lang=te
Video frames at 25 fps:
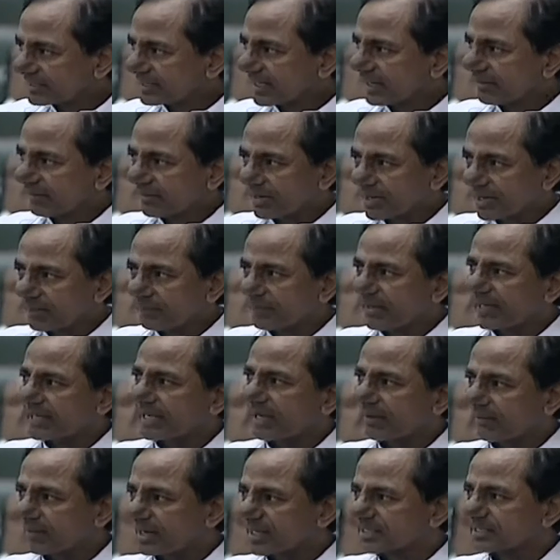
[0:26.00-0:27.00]
వాతావరణ
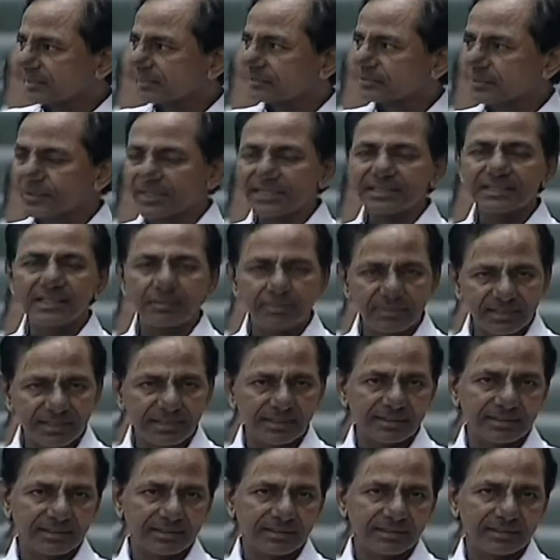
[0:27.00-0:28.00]
పర్యావరణ సమతుల్యం
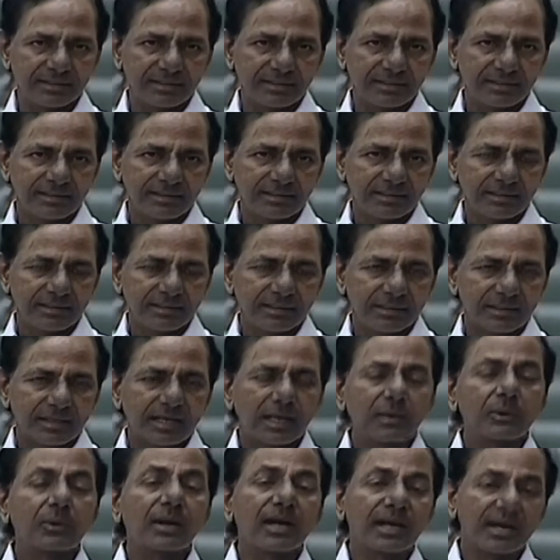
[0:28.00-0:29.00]
దెబ్బతిని
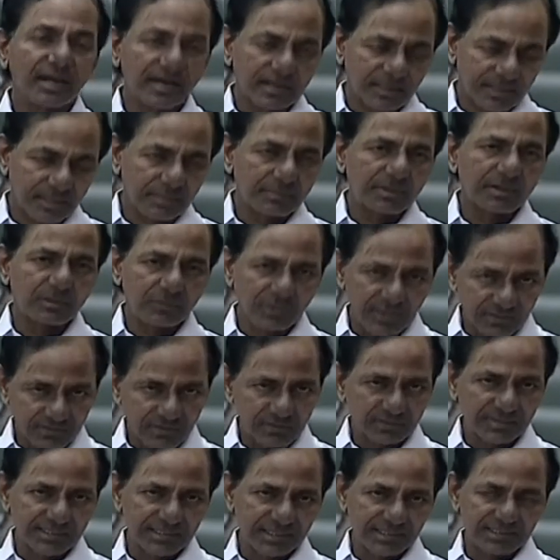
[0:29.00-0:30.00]
కరువుల కాటకాలు మనకు
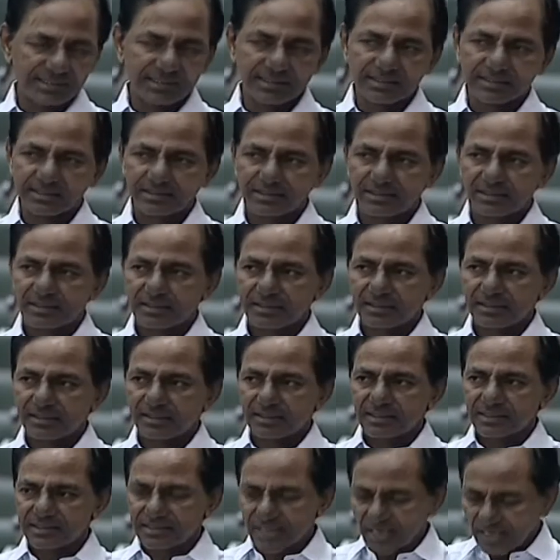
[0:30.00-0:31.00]
గురైతే అధ్యక్ష
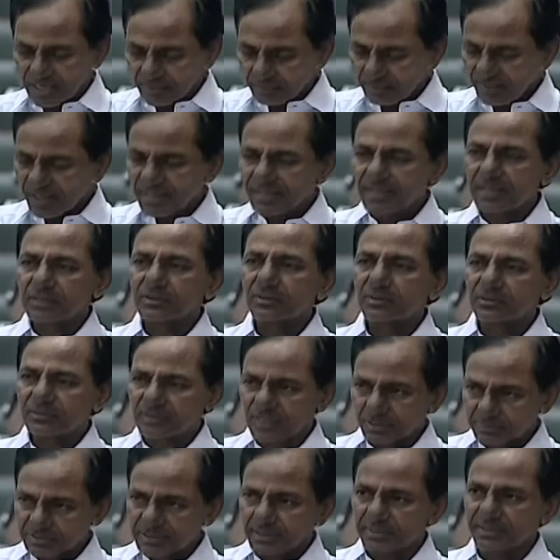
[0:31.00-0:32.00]
చాలా ప్రాధాన్యత
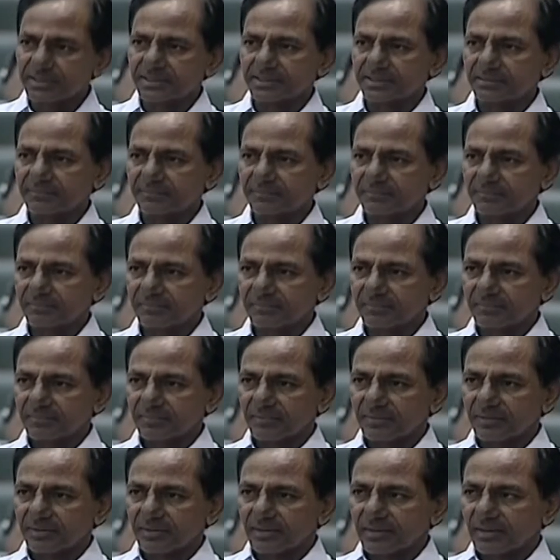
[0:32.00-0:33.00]
ఉన్న అంశం అది
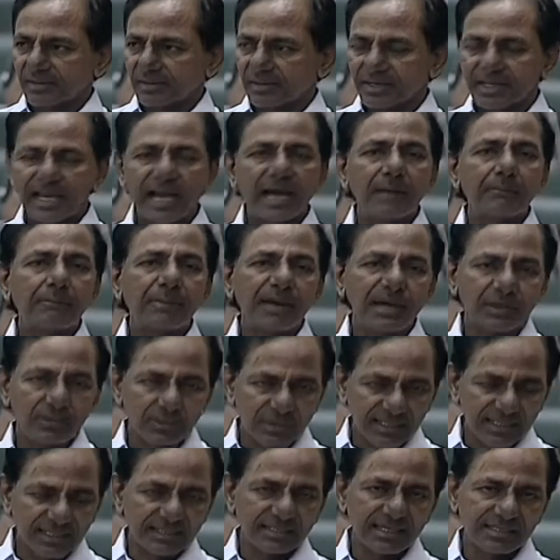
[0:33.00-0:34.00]
క్యాంపా
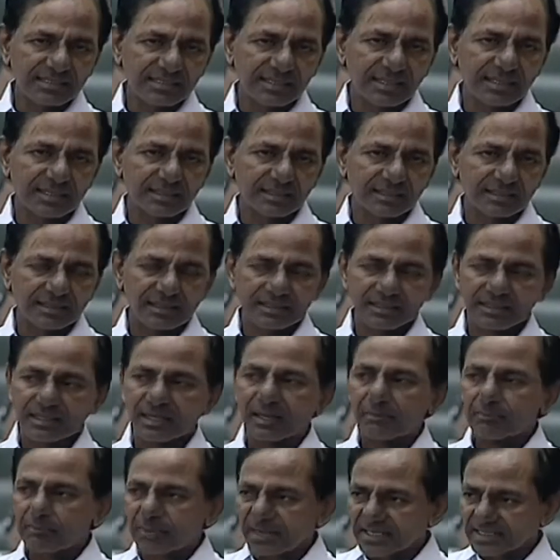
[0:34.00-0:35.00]
అని ఉంటుంది అధ్యక్ష
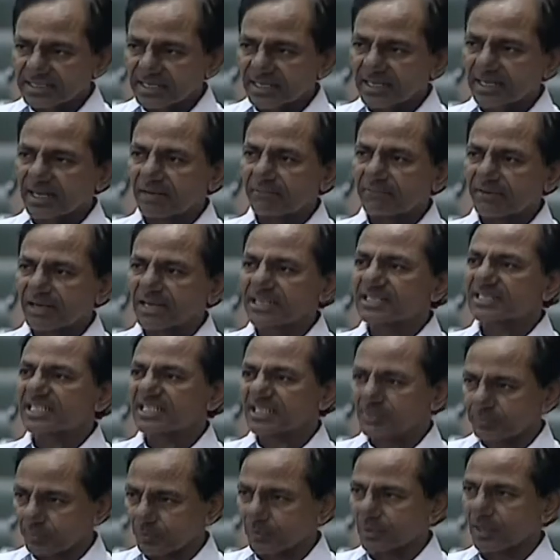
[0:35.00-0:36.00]
కంపల్సరీ
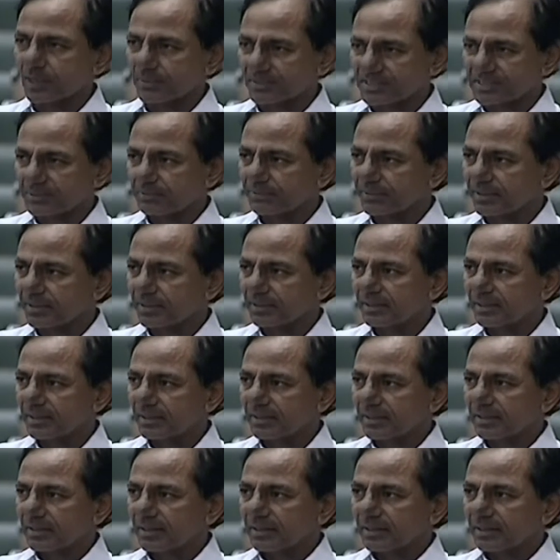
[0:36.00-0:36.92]
అఫారెస్టేషన్ ప్రోగ్రామ్ అని చెప్పి